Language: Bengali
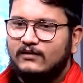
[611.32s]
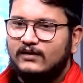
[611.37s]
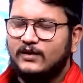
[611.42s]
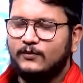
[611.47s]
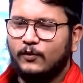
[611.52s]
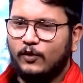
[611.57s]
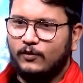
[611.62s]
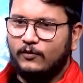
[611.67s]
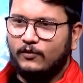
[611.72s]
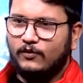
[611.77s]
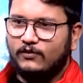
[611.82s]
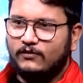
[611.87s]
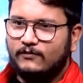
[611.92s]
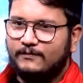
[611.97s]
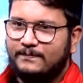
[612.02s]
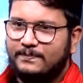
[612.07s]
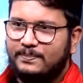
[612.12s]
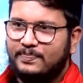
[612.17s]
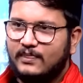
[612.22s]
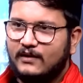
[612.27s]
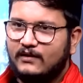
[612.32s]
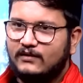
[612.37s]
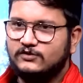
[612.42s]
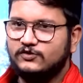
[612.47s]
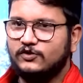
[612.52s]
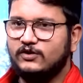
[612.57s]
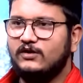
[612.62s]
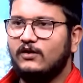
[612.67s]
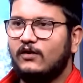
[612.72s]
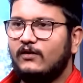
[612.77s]
কি বলবো
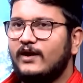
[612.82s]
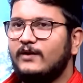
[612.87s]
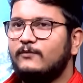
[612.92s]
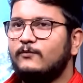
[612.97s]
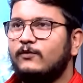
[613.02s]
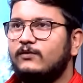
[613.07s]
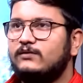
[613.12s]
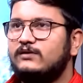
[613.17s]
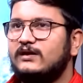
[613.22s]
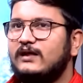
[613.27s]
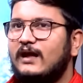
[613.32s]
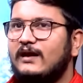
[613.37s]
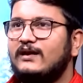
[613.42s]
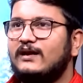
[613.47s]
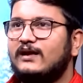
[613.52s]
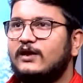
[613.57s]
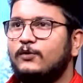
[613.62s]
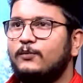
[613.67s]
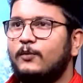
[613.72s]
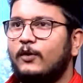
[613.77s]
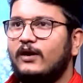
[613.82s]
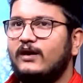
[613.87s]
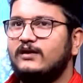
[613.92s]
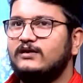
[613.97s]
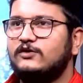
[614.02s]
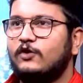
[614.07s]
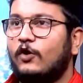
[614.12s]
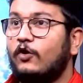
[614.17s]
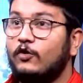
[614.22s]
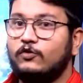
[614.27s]
যদি ধরো এই মুহূর্তে দাঁড়িয়ে কেউ বলে
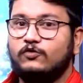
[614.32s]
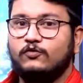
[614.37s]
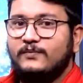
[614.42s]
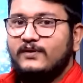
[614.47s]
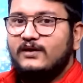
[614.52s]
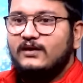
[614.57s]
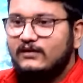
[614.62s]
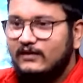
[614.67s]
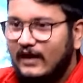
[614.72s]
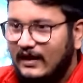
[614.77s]
যে ধরো তুমি